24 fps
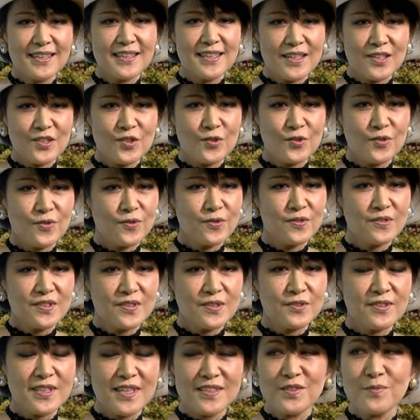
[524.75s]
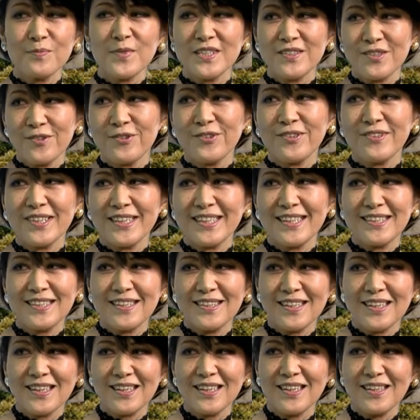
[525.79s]
あのすぐ出しましょうと言っていた
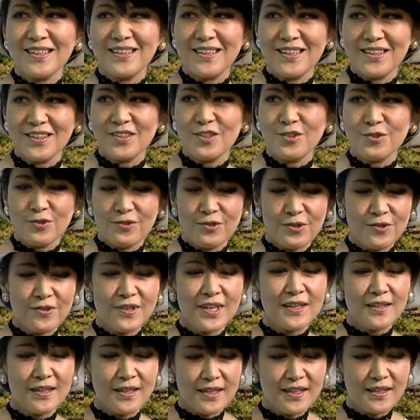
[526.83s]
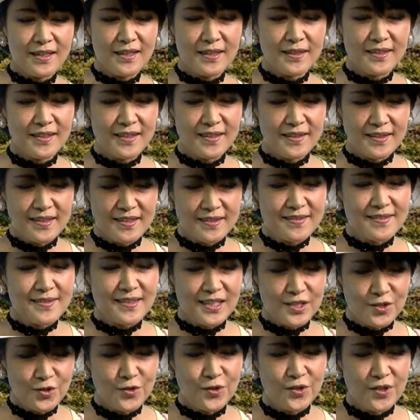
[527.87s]
だけたところからなんです
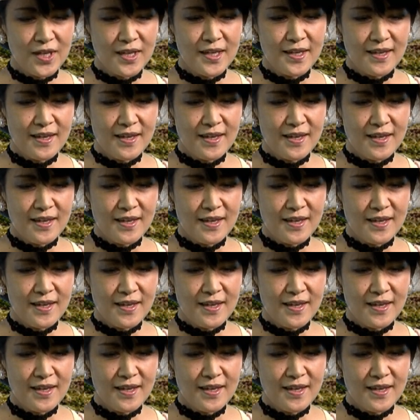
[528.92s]
けど、はい、